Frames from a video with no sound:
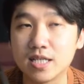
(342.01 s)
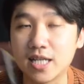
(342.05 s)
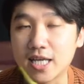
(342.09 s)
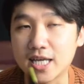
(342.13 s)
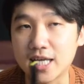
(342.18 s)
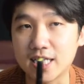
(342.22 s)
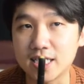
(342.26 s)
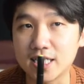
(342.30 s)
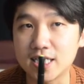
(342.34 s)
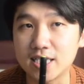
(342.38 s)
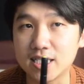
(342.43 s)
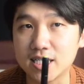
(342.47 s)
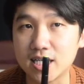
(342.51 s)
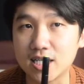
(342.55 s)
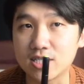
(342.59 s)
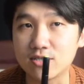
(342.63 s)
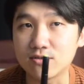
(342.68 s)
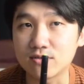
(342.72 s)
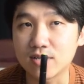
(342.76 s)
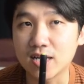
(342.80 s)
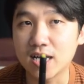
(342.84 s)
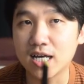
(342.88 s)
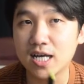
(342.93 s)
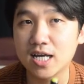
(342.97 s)
Like aja jika
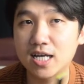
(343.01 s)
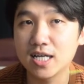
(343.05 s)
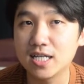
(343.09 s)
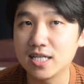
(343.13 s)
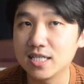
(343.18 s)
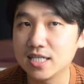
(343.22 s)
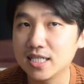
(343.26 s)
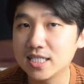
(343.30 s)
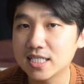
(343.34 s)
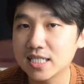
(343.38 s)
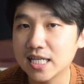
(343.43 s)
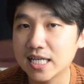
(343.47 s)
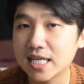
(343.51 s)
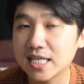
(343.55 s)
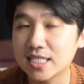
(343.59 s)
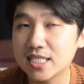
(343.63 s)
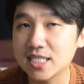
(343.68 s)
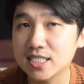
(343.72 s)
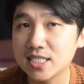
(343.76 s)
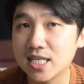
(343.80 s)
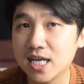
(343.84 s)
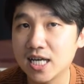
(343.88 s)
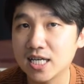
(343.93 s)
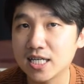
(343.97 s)
suka, dislike
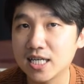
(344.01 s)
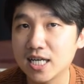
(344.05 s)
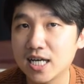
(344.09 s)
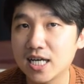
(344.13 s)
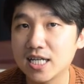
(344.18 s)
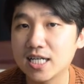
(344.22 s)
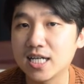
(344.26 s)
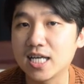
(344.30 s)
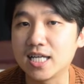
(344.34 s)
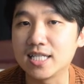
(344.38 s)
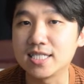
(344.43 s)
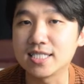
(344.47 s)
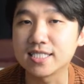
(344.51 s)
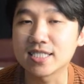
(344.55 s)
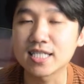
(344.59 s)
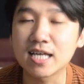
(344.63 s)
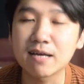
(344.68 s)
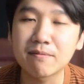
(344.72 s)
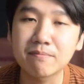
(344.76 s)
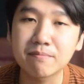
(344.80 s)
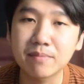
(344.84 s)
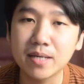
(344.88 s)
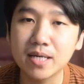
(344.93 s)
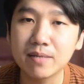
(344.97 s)
aja jika enggak, dan
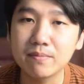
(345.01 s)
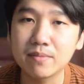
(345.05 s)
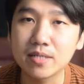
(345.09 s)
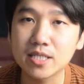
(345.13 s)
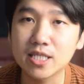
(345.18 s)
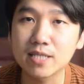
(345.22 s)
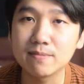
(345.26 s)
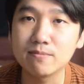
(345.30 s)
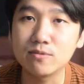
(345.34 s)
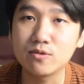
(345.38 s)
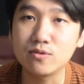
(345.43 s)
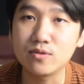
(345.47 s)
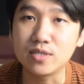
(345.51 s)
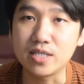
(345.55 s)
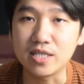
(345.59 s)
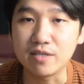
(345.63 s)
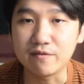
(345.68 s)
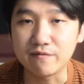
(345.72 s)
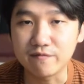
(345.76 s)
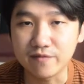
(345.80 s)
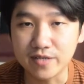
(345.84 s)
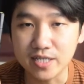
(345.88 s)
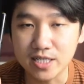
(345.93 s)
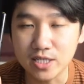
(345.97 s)
sampai bertemu
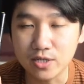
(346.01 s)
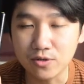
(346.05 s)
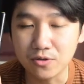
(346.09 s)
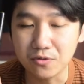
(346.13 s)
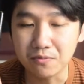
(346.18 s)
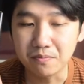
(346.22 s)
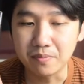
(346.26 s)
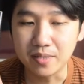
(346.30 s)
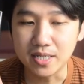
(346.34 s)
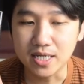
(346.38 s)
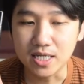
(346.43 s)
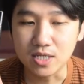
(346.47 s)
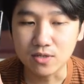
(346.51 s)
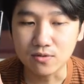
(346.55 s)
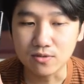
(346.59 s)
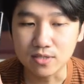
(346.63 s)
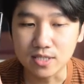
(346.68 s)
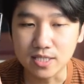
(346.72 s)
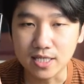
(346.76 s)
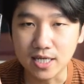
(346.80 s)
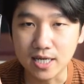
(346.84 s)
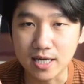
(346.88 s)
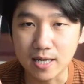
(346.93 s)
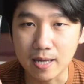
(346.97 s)
di video
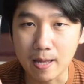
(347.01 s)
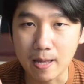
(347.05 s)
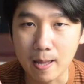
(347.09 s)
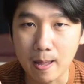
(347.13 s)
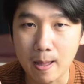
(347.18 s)
berikutnya.